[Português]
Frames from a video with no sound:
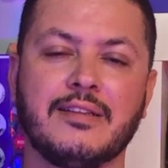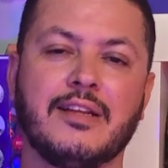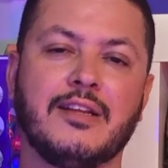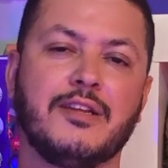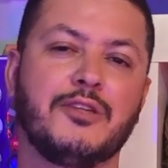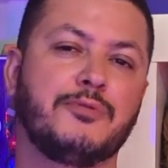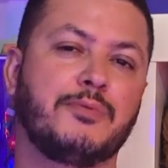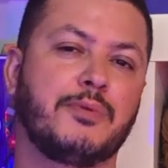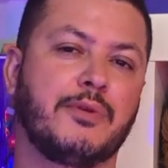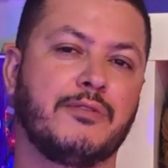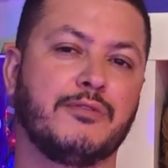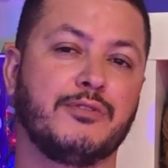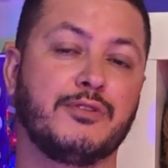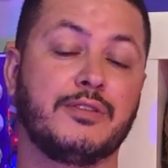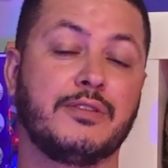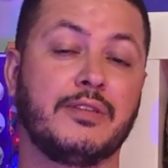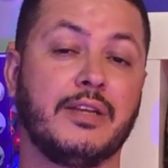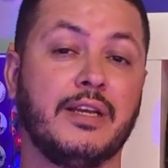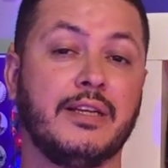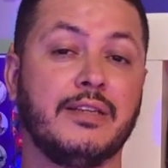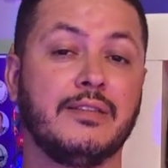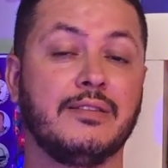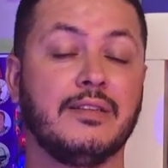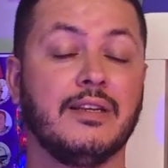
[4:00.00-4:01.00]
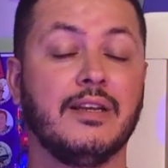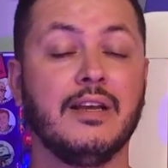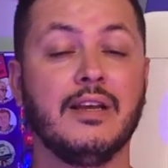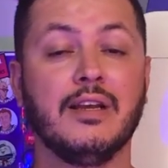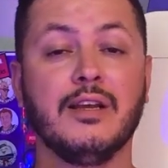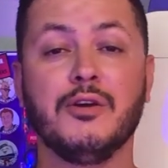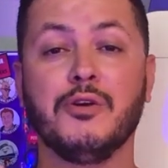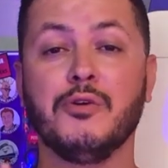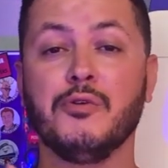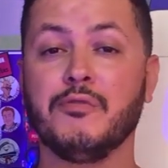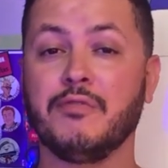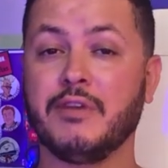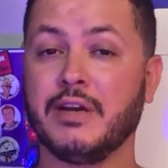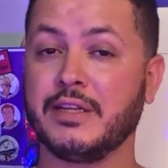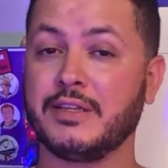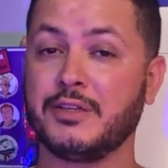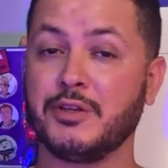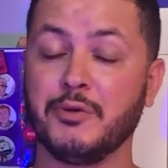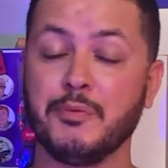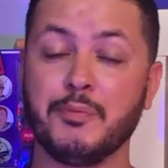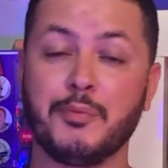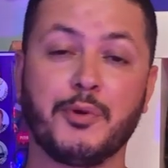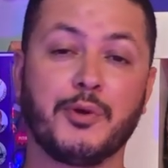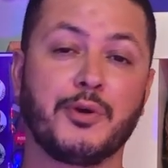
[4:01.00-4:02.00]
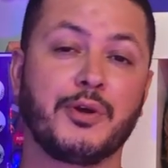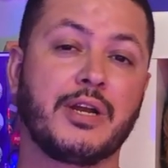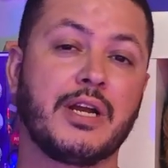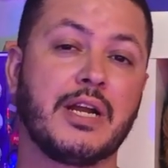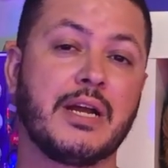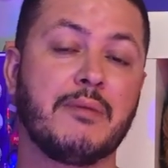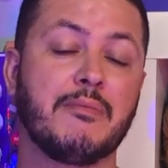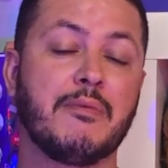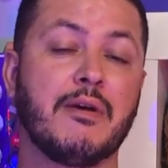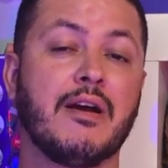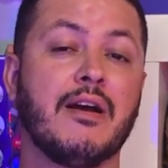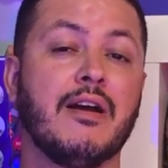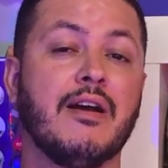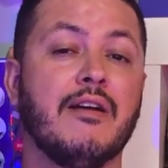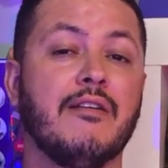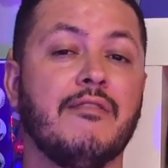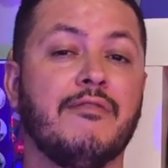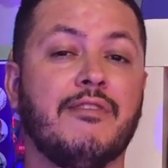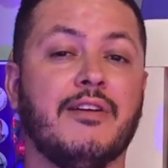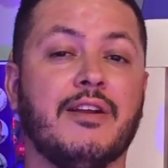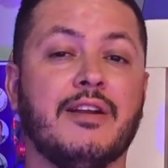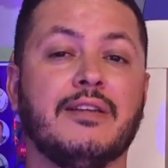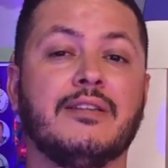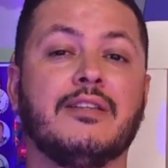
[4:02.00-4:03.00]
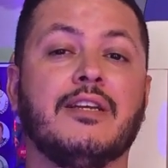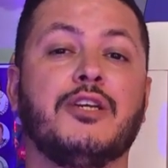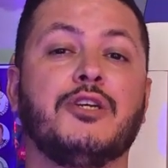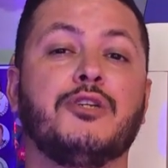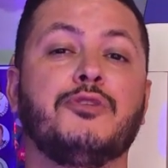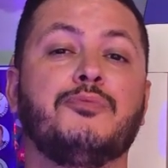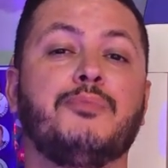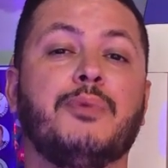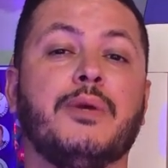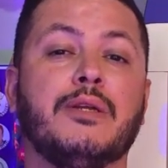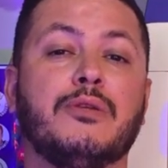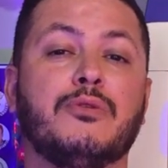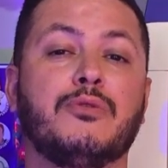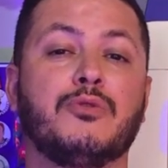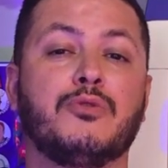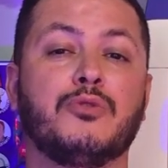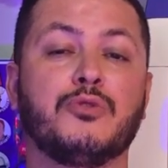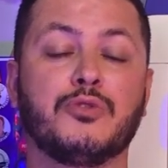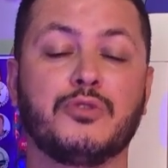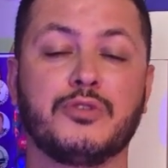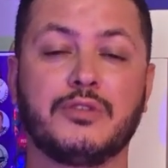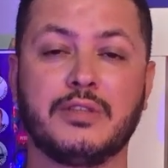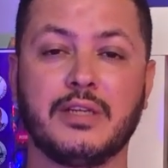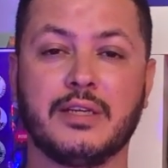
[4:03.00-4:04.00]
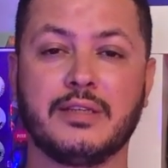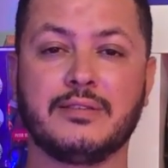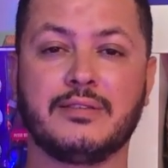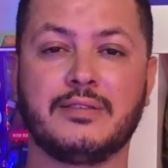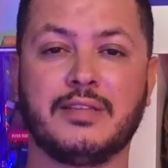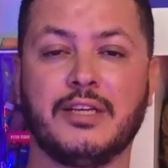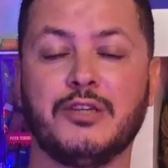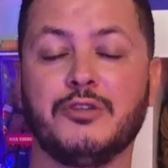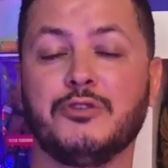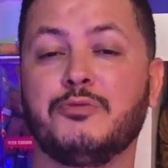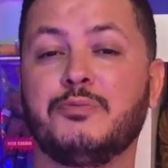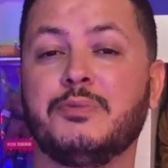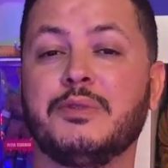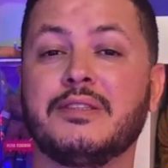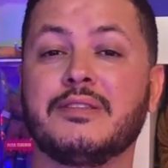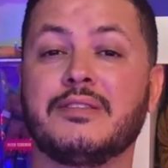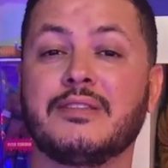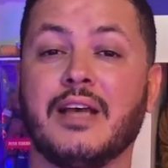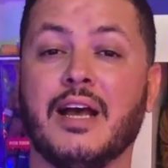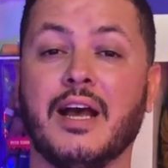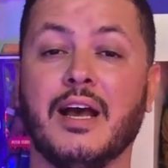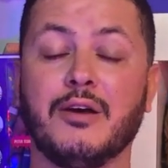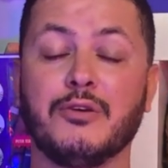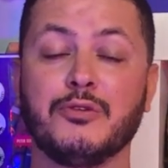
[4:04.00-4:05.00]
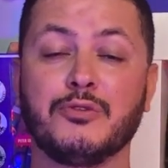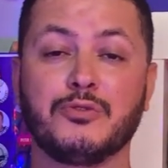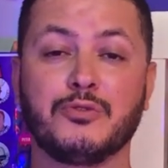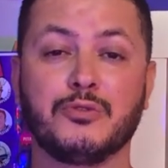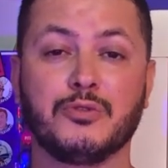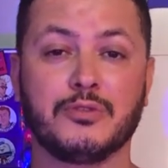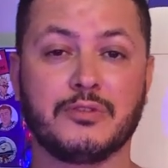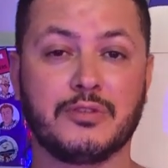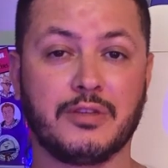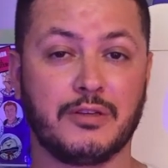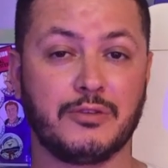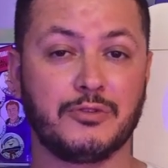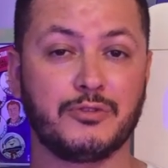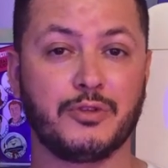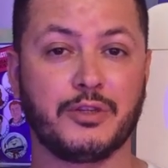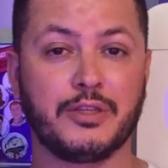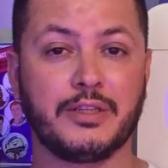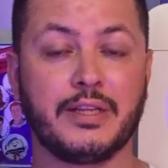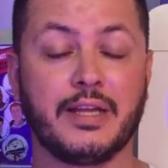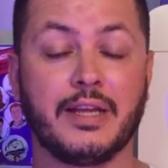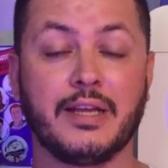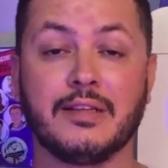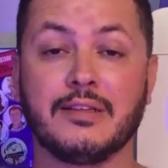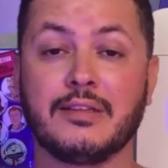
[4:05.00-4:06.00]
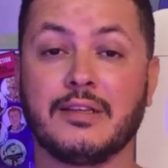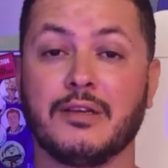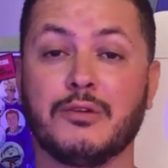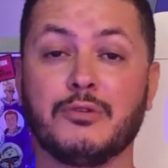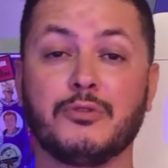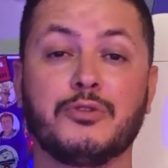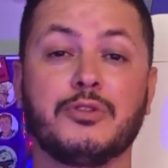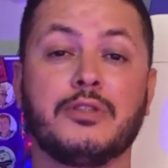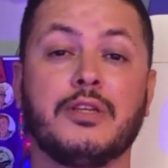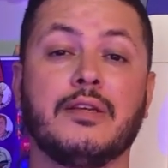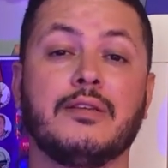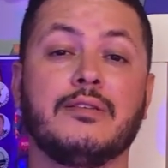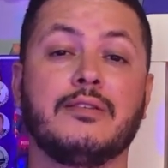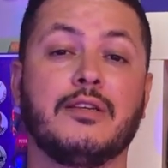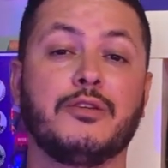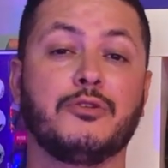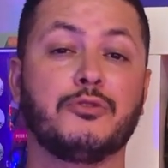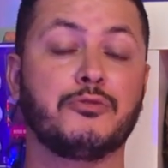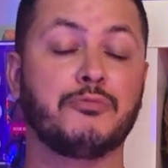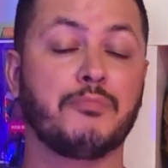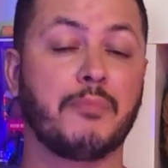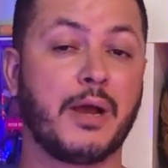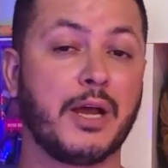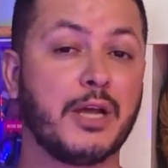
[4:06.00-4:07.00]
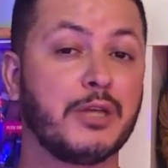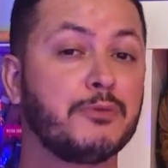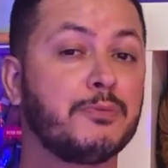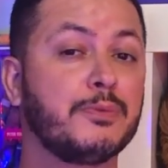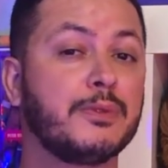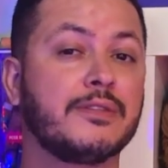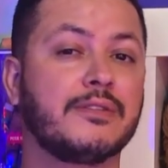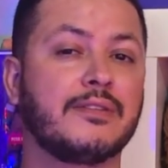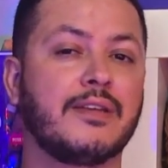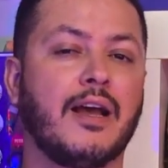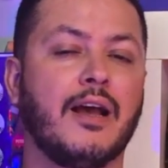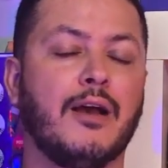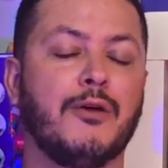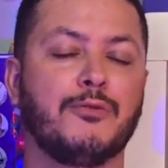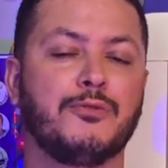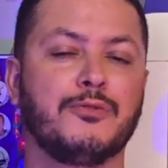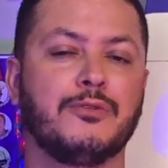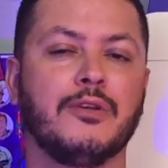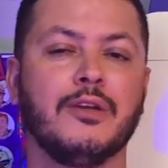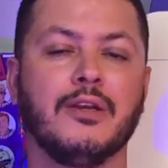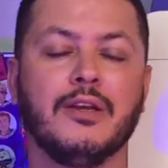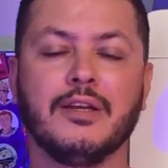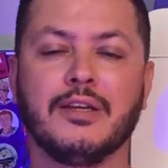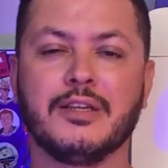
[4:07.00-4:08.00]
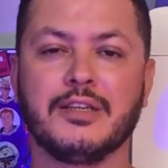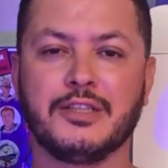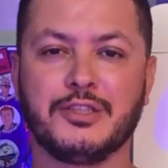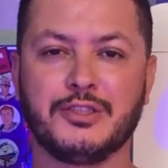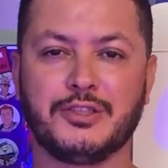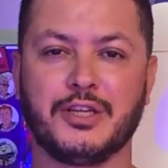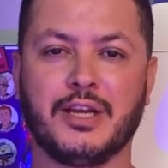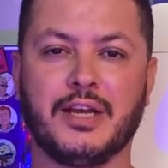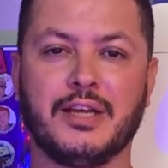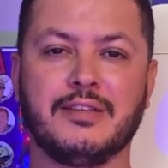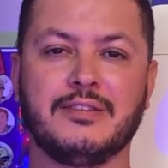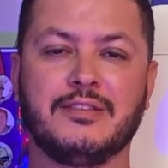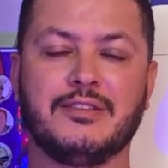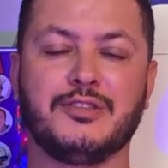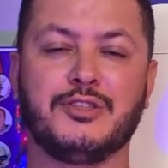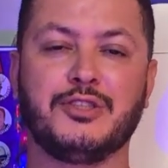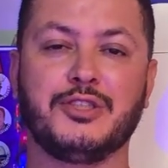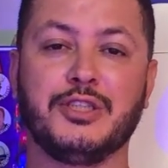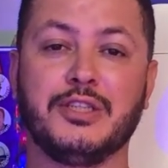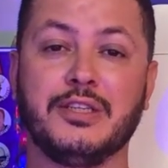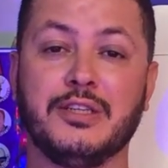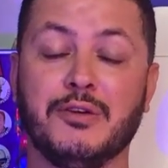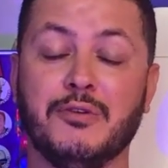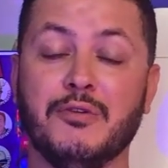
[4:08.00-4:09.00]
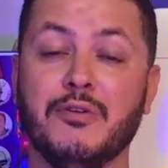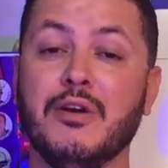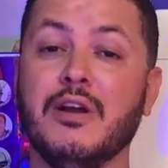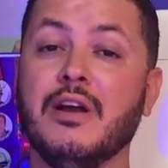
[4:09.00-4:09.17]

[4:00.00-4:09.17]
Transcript: deles para vocês. Vai ter um programa falando a respeito dos desenhos bizarros dos anos 80, os desenhos mais bizarros que já existiram.